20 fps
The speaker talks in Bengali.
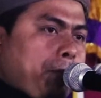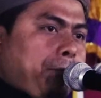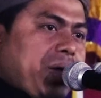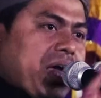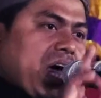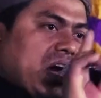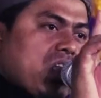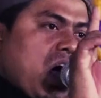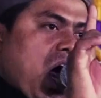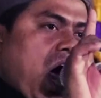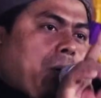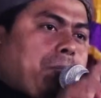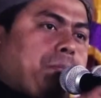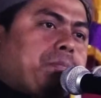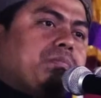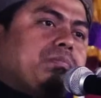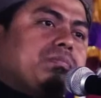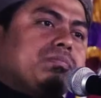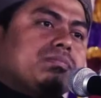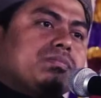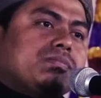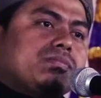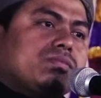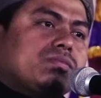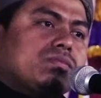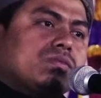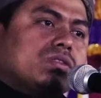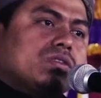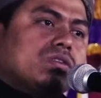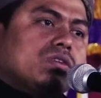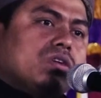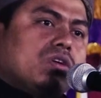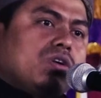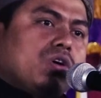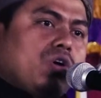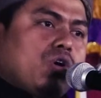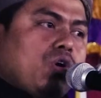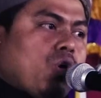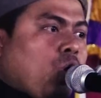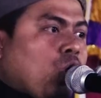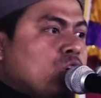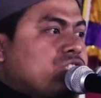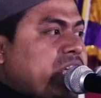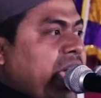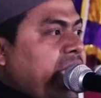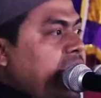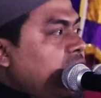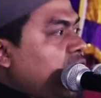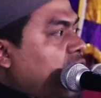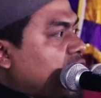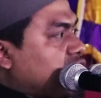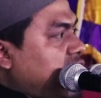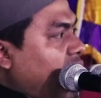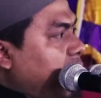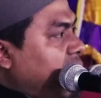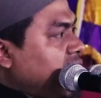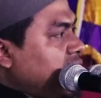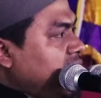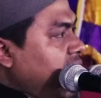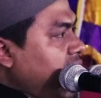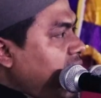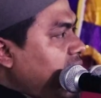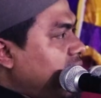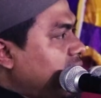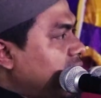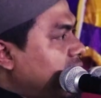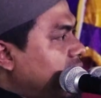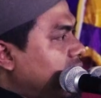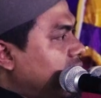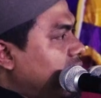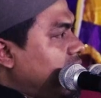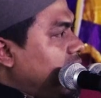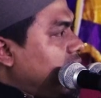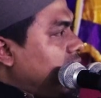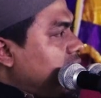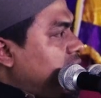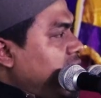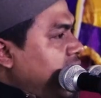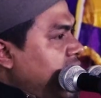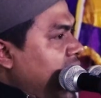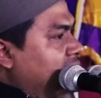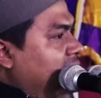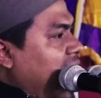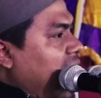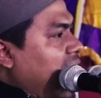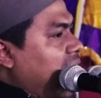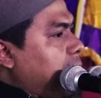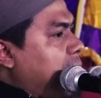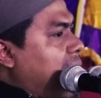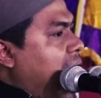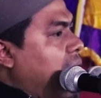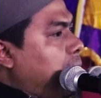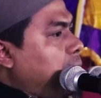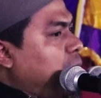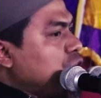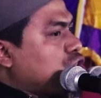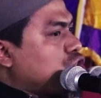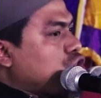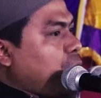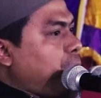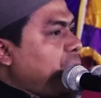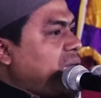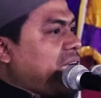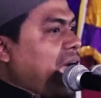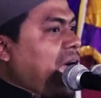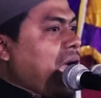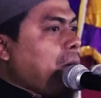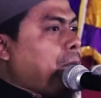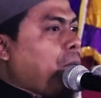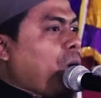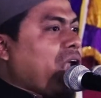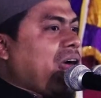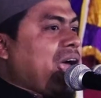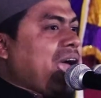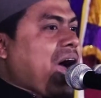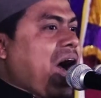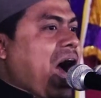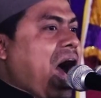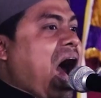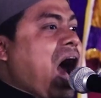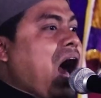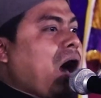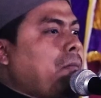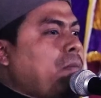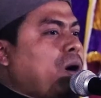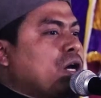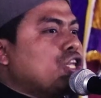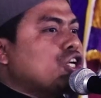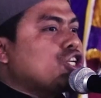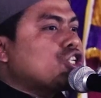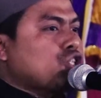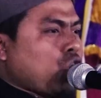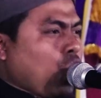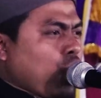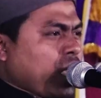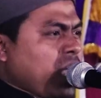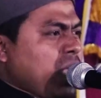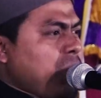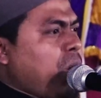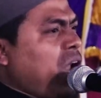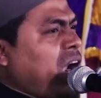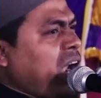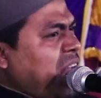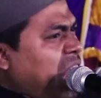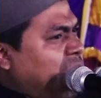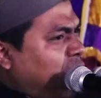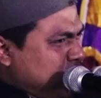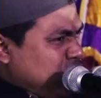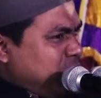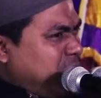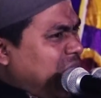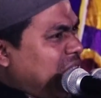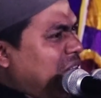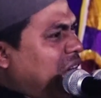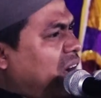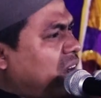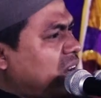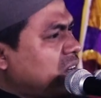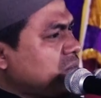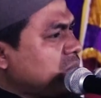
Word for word: বিয়াদব হুসাইন নকশবন্দি তিনি আল্লাহ আহমদ শফিকে বলে আহমদ শকি বলে না নাউজুবিল্লাহ